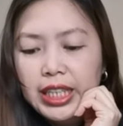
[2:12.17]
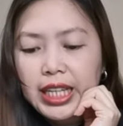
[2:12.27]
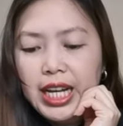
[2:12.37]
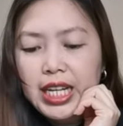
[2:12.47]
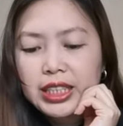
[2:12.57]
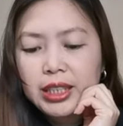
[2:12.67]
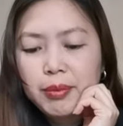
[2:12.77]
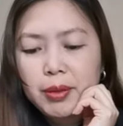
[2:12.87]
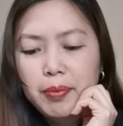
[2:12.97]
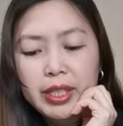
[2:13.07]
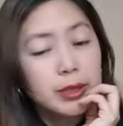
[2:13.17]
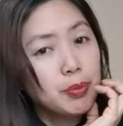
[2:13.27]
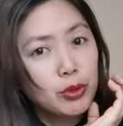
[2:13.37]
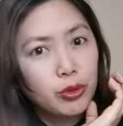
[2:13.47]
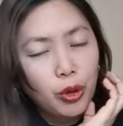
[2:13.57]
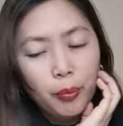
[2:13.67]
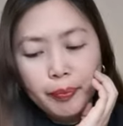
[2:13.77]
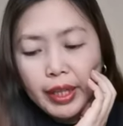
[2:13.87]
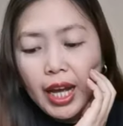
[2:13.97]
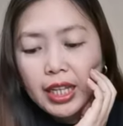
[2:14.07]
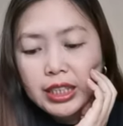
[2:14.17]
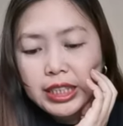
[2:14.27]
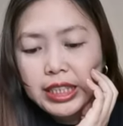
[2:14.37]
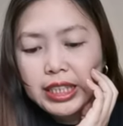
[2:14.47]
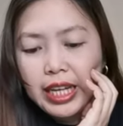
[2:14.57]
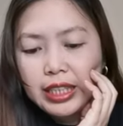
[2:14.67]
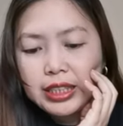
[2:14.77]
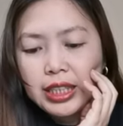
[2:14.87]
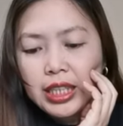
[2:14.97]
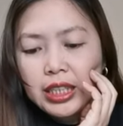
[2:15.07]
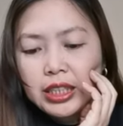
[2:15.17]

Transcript: Kailangan niyang magpa-sputum ng 3 days.